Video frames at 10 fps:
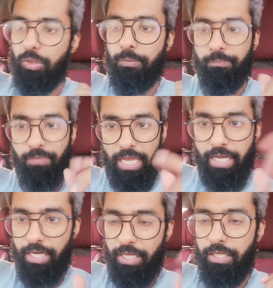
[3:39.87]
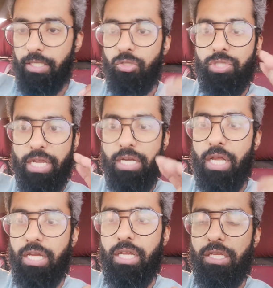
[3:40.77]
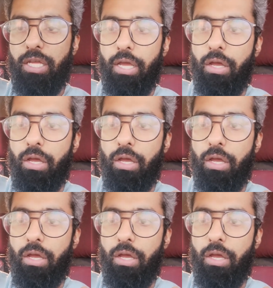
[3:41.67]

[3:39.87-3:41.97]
तो ये कैटेगरी है जो सेकंड कैटेगरी